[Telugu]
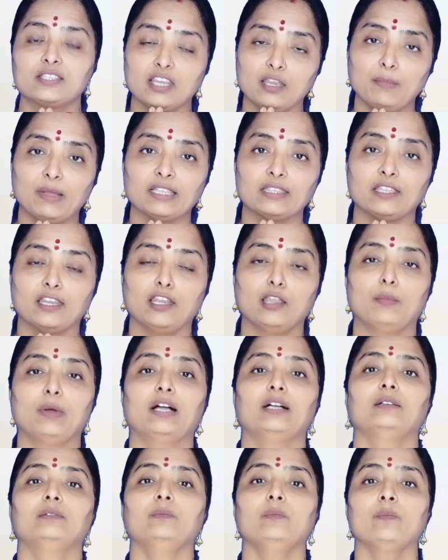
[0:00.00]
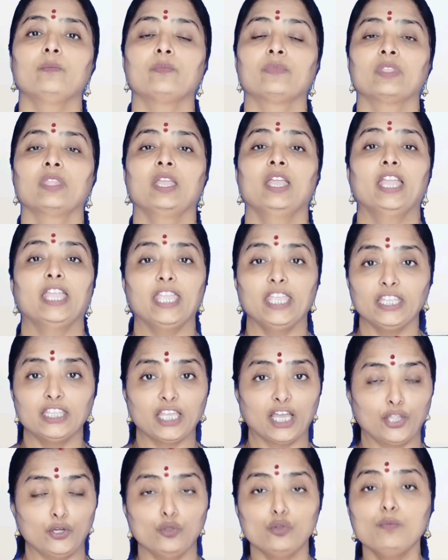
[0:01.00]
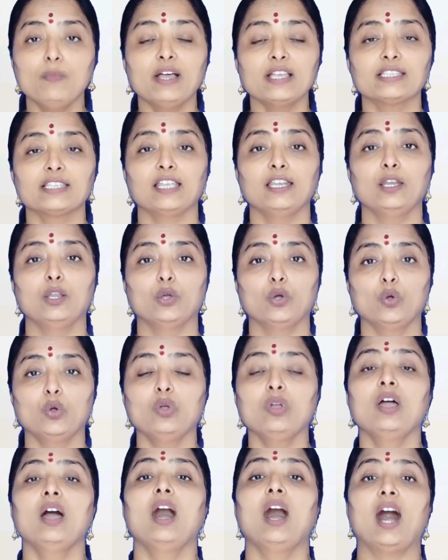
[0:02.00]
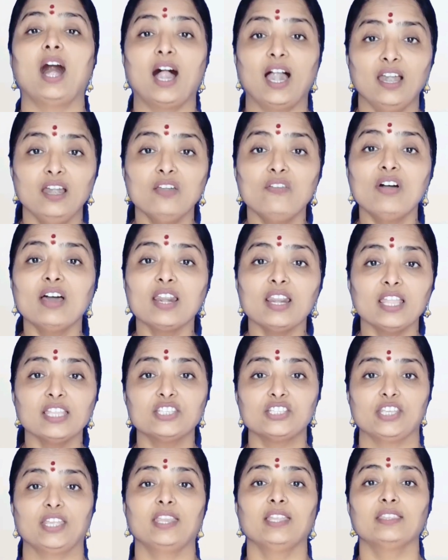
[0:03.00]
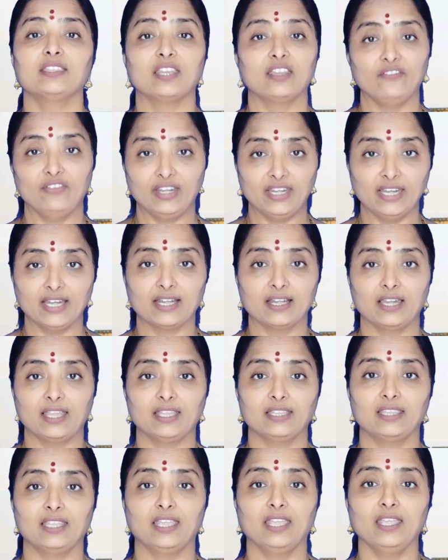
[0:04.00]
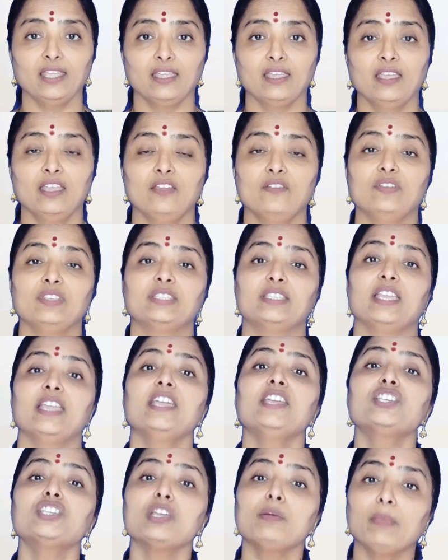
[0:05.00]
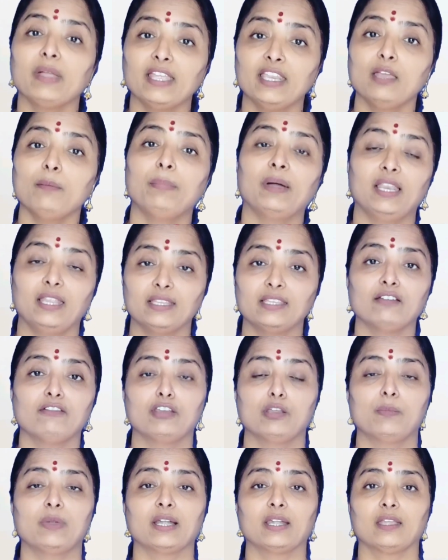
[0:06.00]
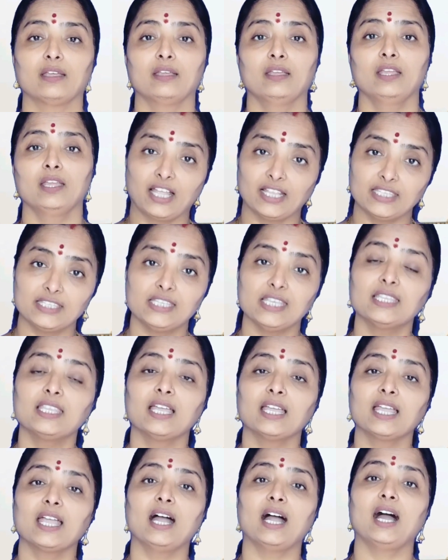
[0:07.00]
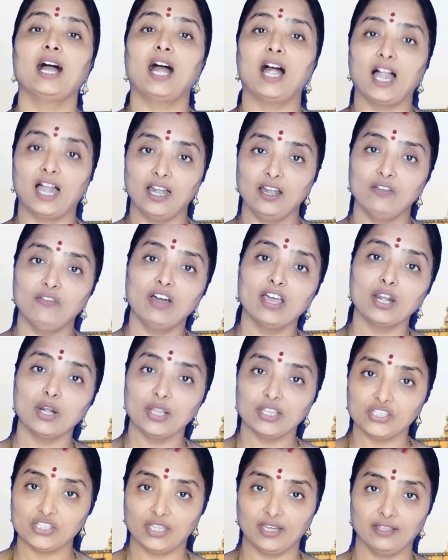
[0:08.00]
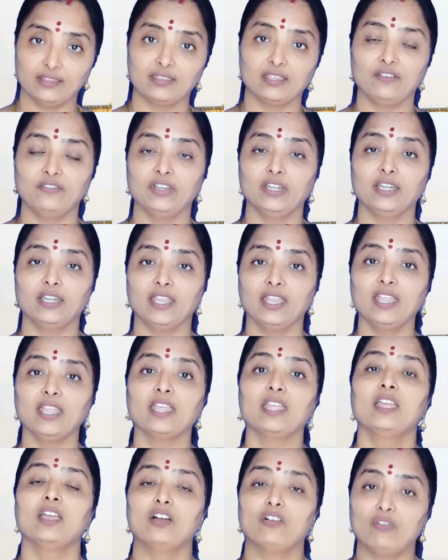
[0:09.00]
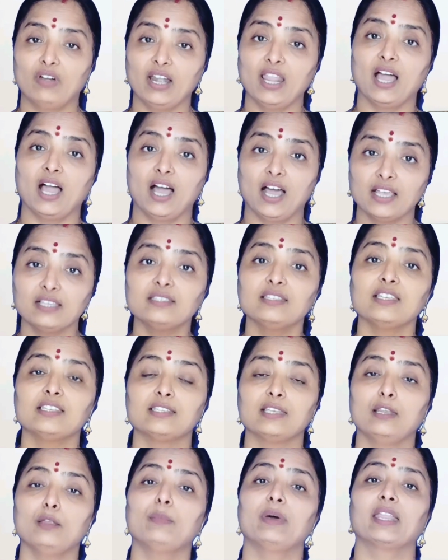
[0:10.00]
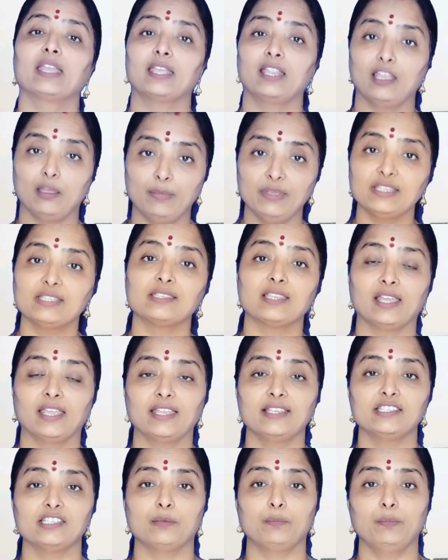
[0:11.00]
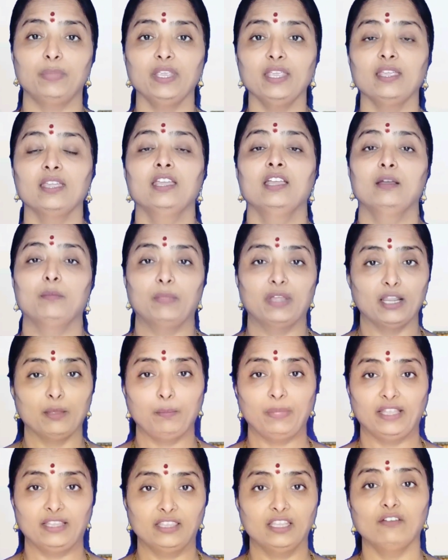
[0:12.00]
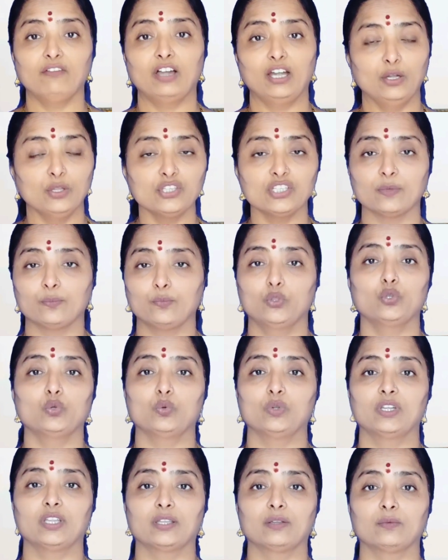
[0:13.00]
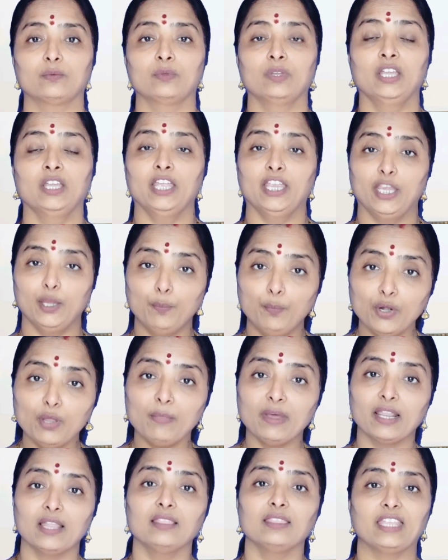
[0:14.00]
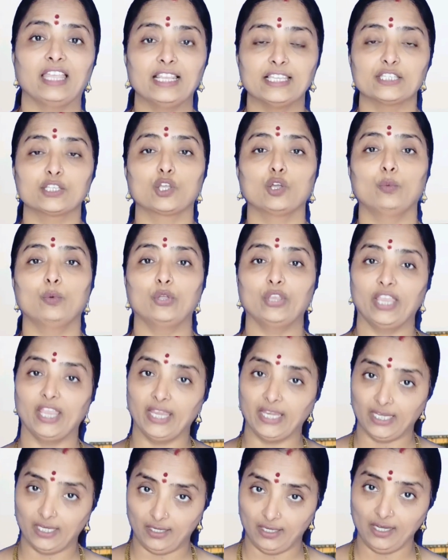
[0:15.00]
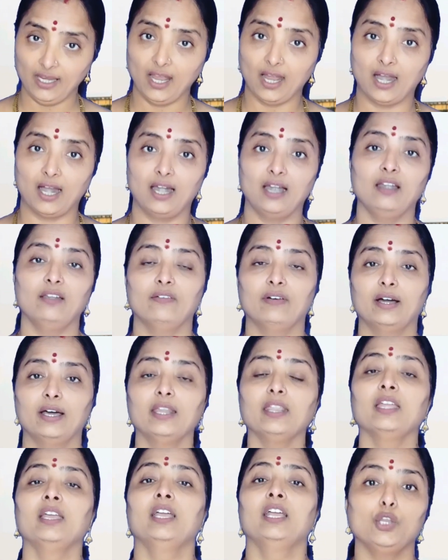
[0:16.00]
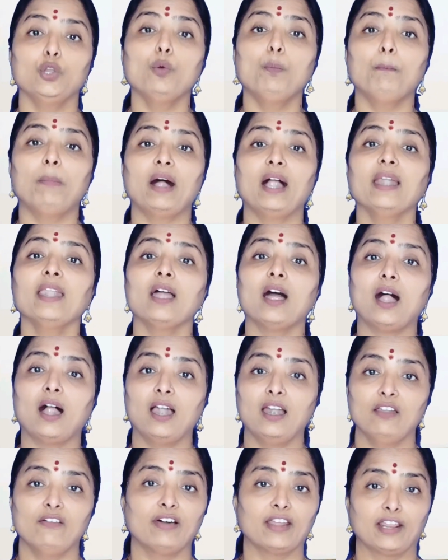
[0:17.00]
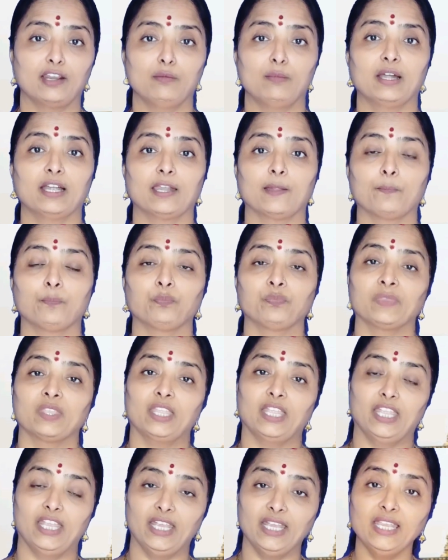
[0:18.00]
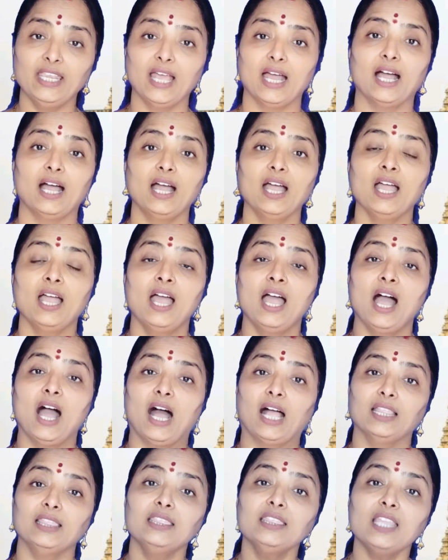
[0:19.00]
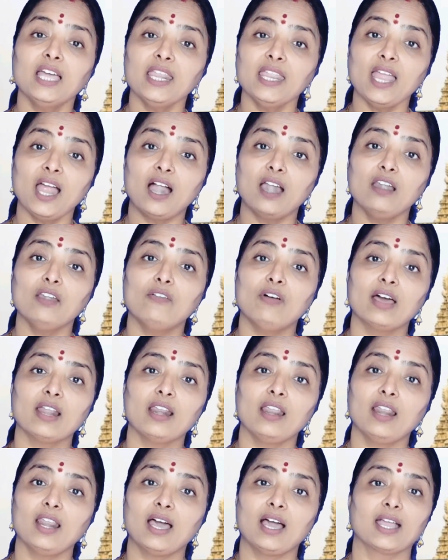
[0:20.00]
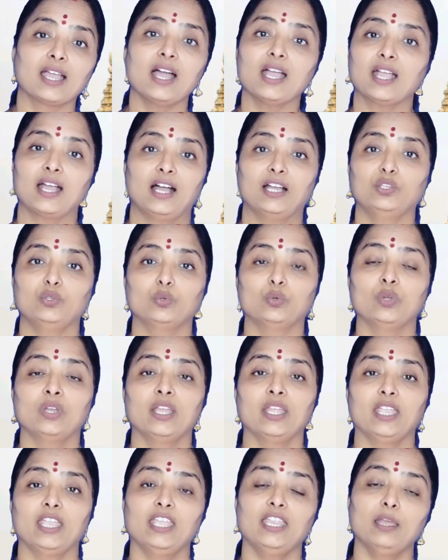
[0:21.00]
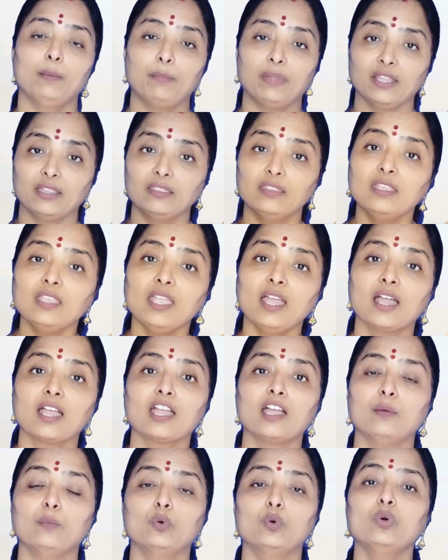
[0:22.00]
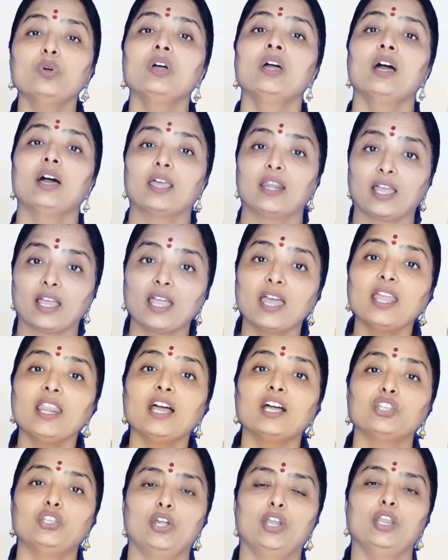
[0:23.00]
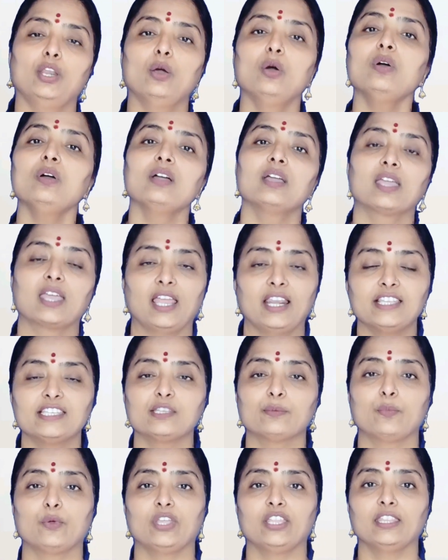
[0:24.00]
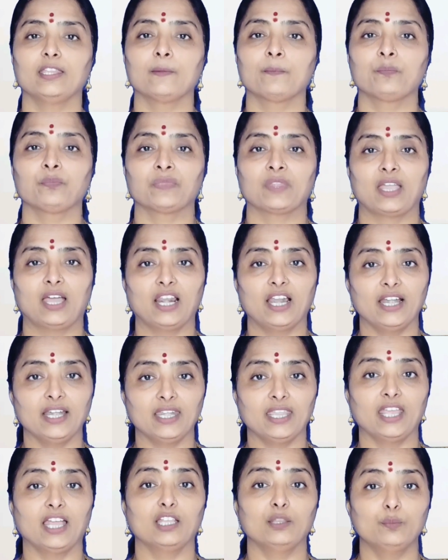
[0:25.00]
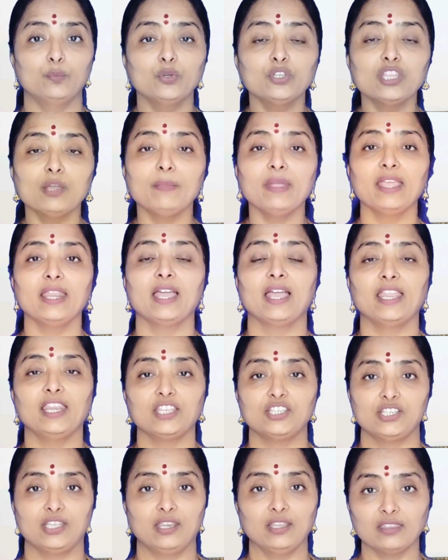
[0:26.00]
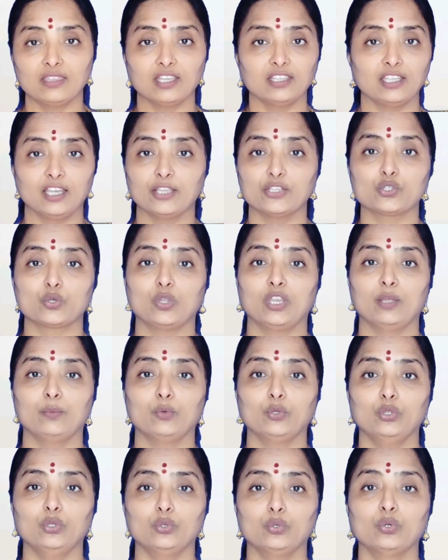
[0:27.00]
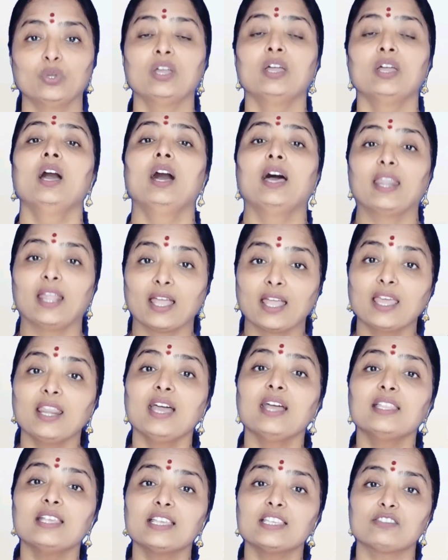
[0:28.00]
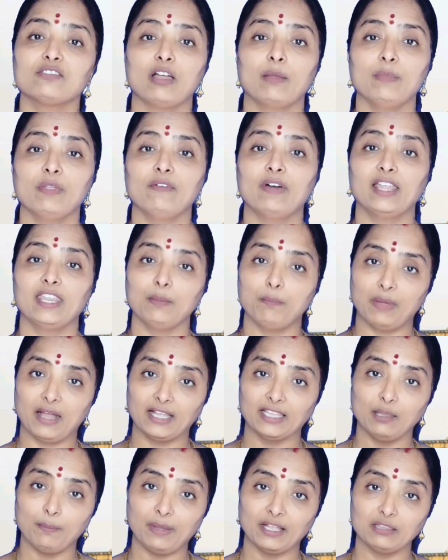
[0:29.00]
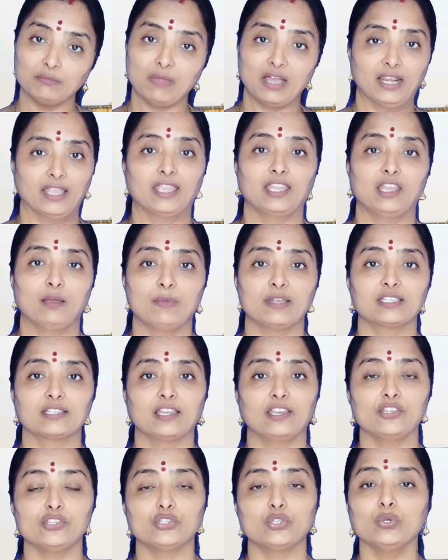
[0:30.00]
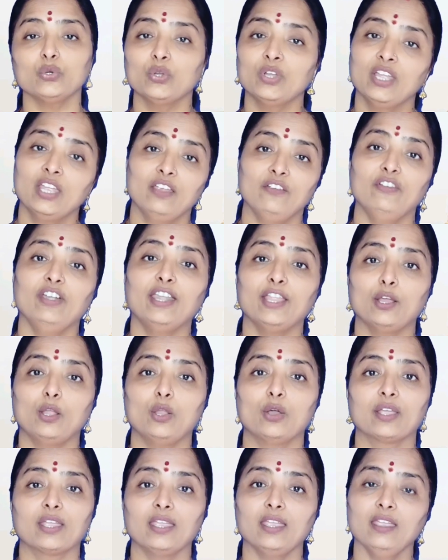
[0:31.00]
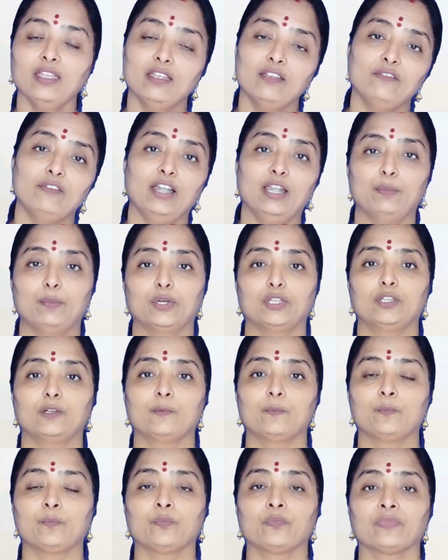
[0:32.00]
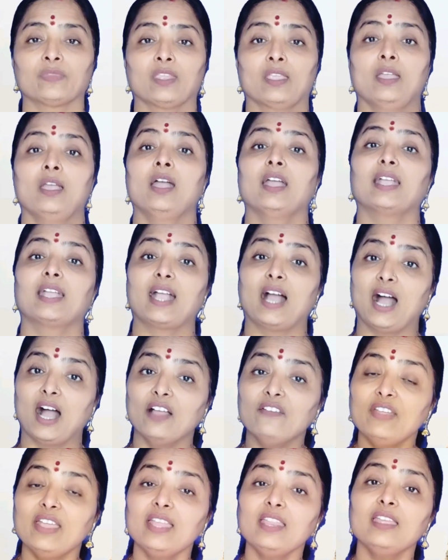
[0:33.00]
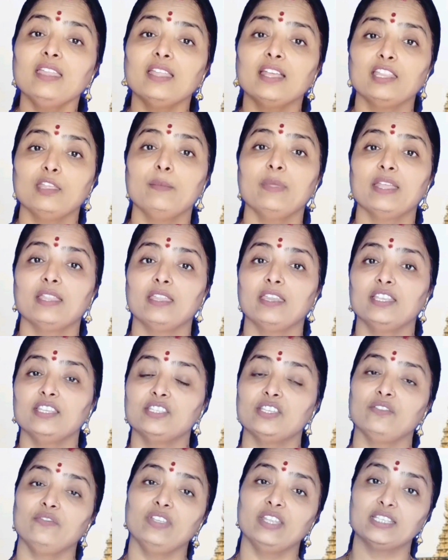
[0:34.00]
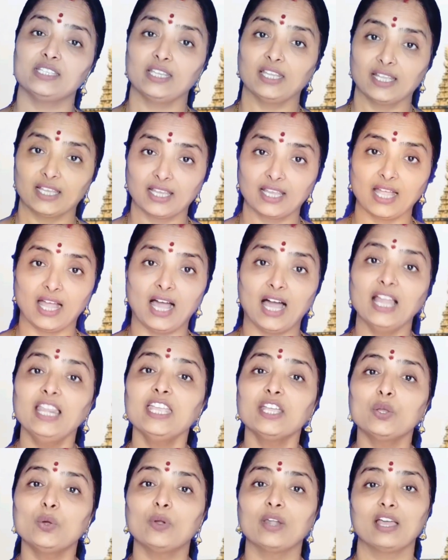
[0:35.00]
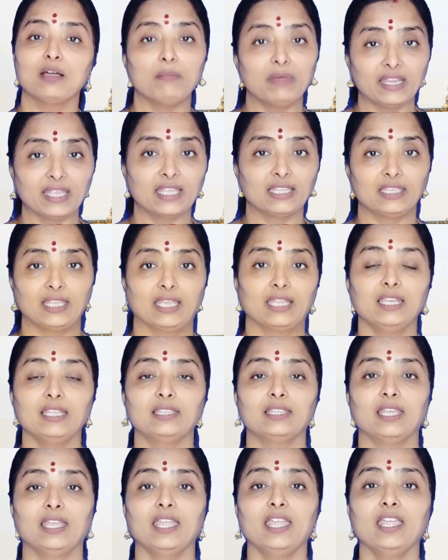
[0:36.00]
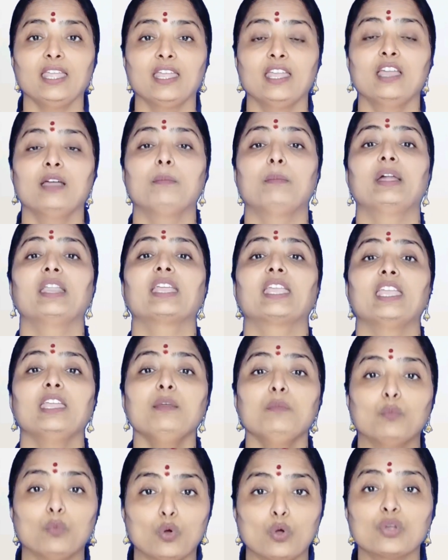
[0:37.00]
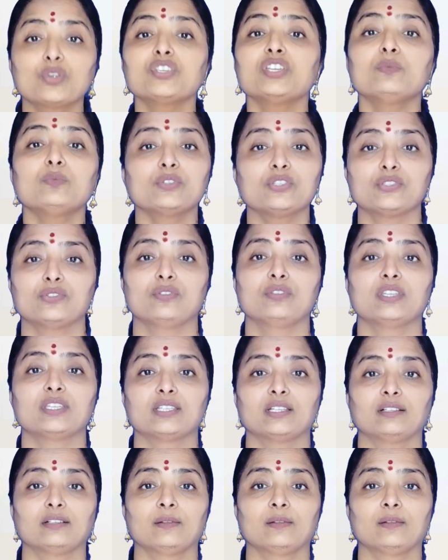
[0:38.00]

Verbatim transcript: శ్రీమంత నమ ఈ ధనుర్మాసంలో ఆళ్వార్ల చరిత్ర విన్నట్లయితే విశేషమైన ఫలితం అనమాట ఖచ్చితంగా ఆళ్వార్ల చరిత్ర వింటే వాళ్ళ ఆశీస్సులు మనకి లభిస్తాయని చెప్పి మన పెద్దవాళ్ళు చెప్తూ ఉంటారు ఇప్పుడు మనం తెలుసుకోబోయే ఈ ఆళ్వార్ తిరుపాన్ ఆళ్వార్ అనమాట ఈయన అందరి ఆళ్వార్లలాగా కాదు ఈయన ప్రతి అంగము రంగనాథుడిలో కలిసిపోయింది అలాంటి అద్భుతమైన ఆయన చరిత్ర తెలుసుకునే ముందు రంగనాథ స్వామి వారి పాద పద్మానికి నమస్కరిస్తూ వీడియోలోకి వెళ్ళిపోతాం కావేరీ నది మీద నుంచి వీచిన గాలి కూడా మనకి తగిలితే మనకి మోక్షం వస్తుందట